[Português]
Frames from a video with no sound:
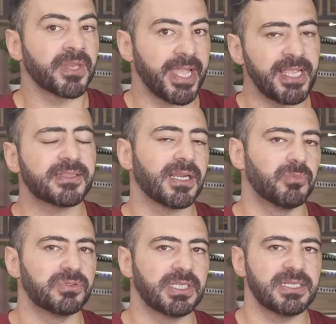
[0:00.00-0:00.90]
entre a
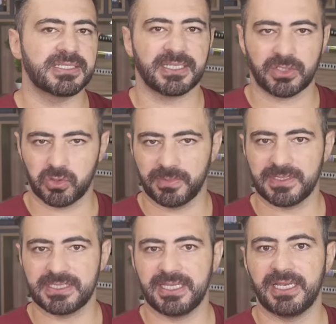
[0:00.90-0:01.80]
mudança da
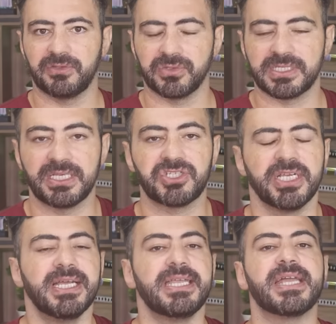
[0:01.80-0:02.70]
sobrancelha do Sanji
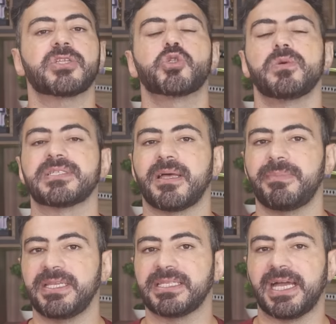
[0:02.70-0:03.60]
e as suas
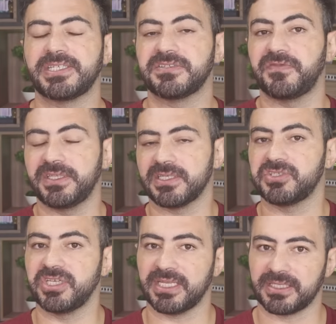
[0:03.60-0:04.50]
habilidades vindas
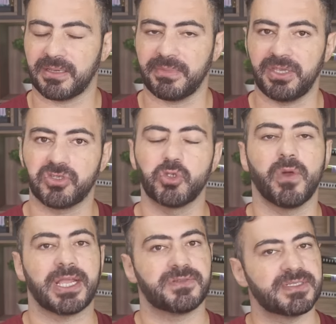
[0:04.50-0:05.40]
diretamente
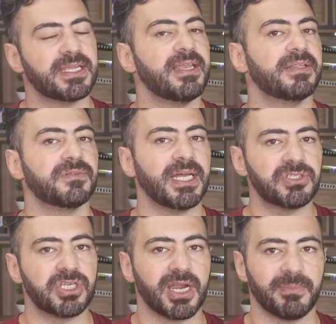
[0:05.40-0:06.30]
do exoesqueleto
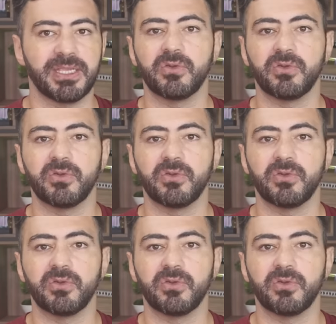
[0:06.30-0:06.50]
da Germa.